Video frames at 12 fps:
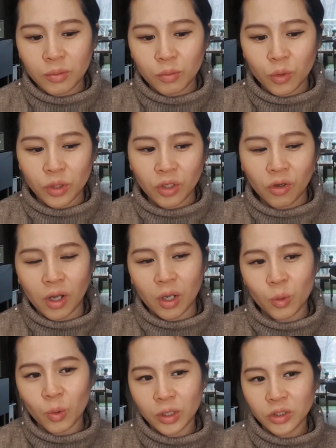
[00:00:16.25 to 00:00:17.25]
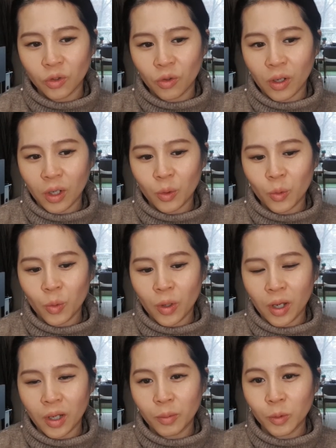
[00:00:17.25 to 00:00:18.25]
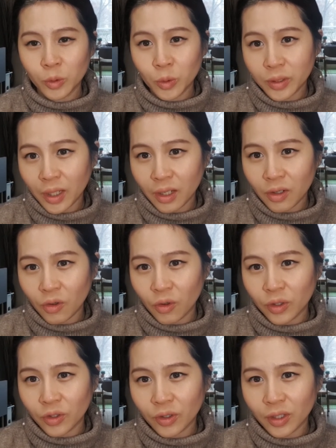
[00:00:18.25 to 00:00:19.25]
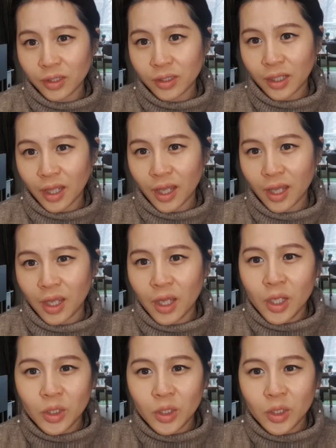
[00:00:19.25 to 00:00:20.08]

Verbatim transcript: 뭐 이거 갖고 와 저거 갖고 와뭐 손 닦어 이렇게 할 때